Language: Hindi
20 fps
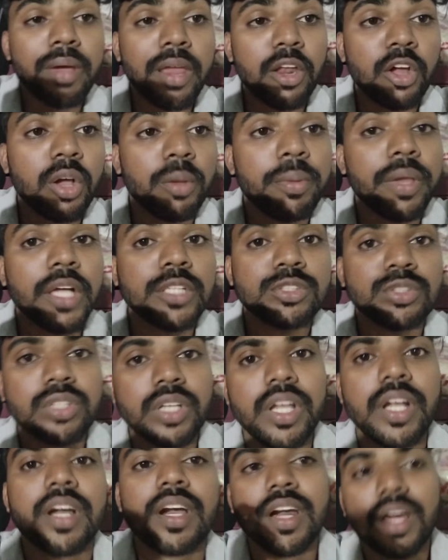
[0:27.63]
भाई लोग अभी आ चुके
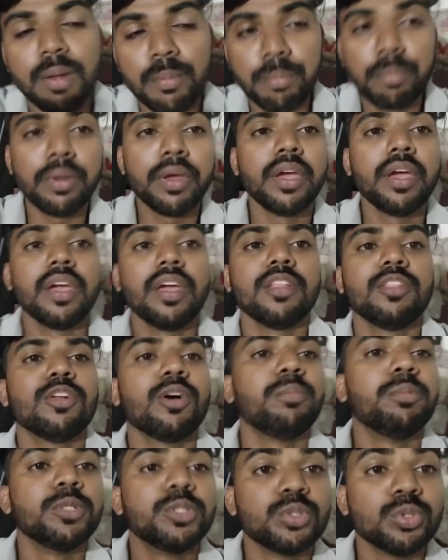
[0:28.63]
हैं घर पे तो
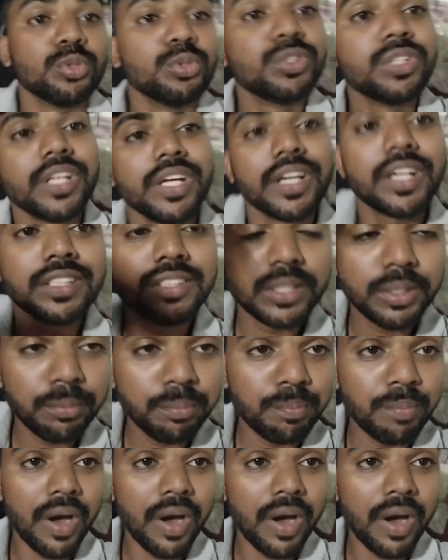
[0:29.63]
अभी सोच रहे किसी